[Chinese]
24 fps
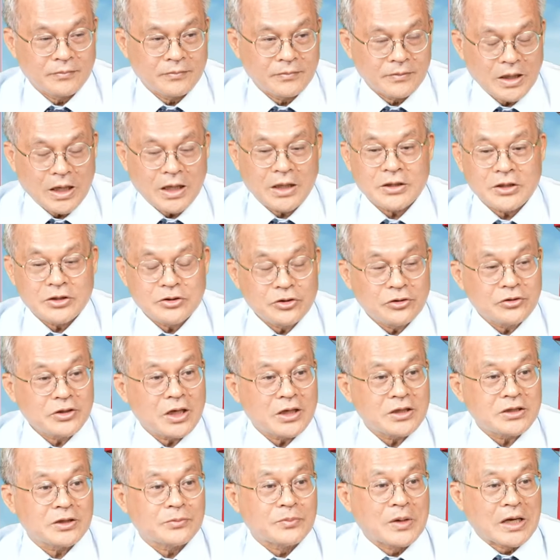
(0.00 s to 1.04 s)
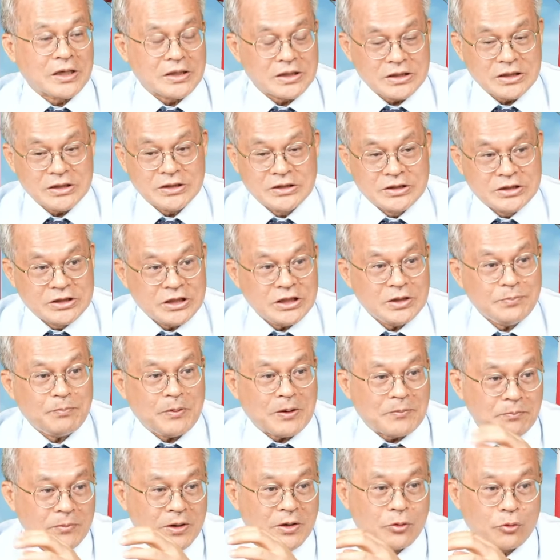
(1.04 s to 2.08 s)
那你就要以什么呀？以基
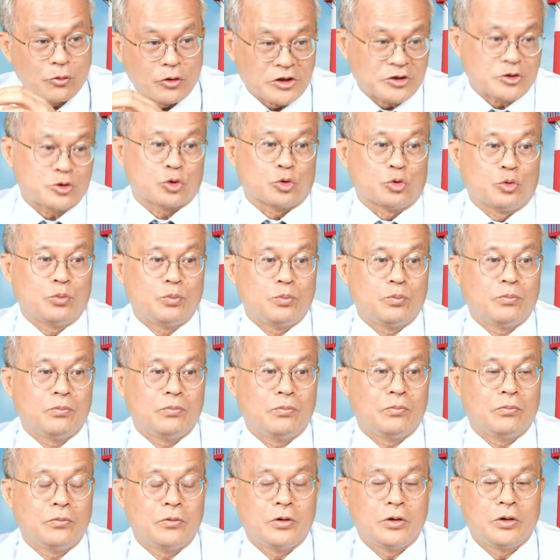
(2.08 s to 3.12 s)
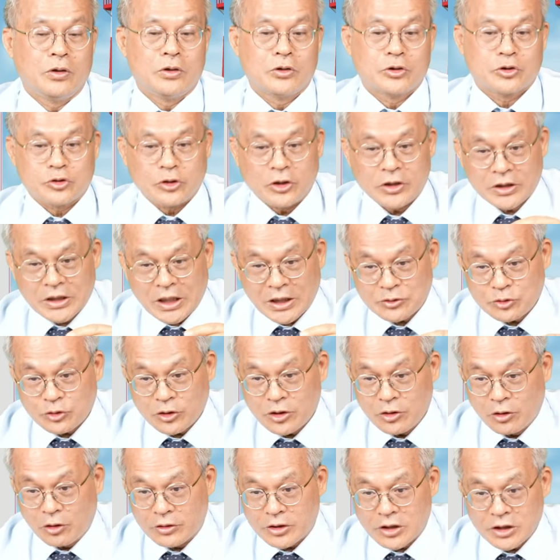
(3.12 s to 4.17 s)
本面为主，所以它
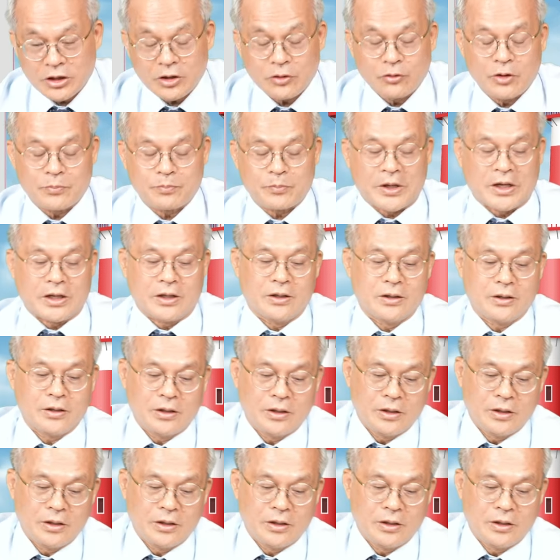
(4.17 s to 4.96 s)
最后一定会赔。